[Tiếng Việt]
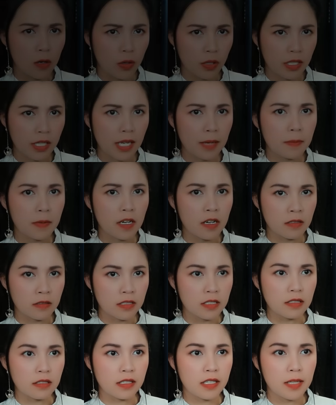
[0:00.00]
hội tiếp
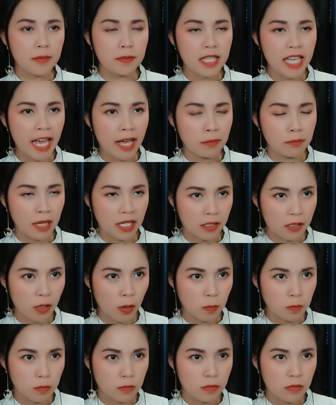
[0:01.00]
cận được kim giang bạch
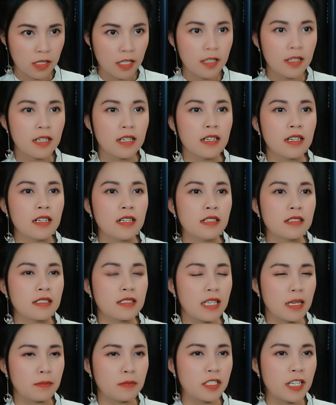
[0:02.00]
tộc.
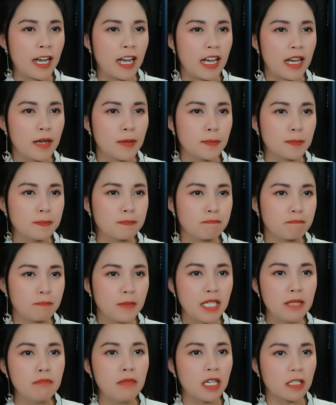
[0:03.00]
Xem ra,
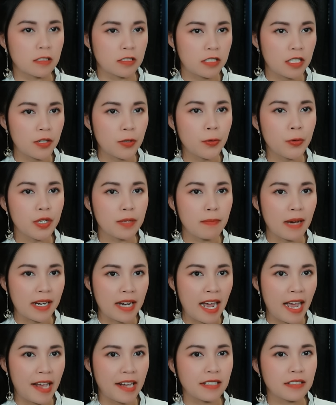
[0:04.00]
bí mật trên núi
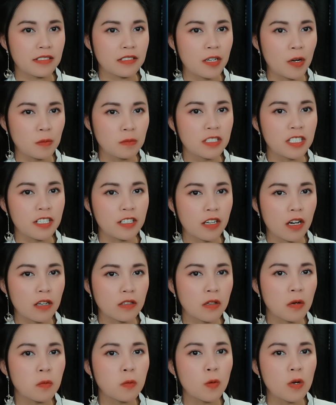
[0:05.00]
Bạch hạt không chỉ
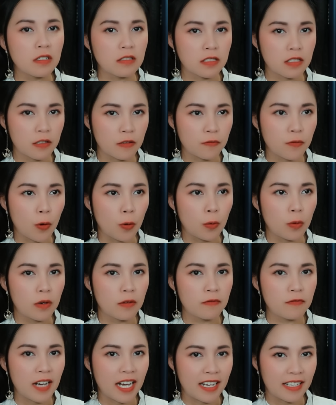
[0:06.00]
có khúc quân sư phụ
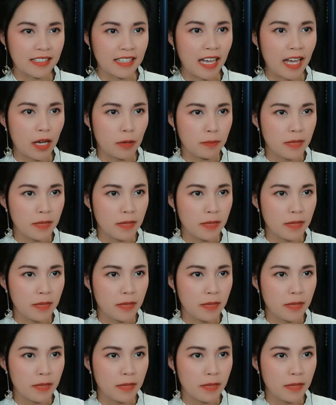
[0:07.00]
và ta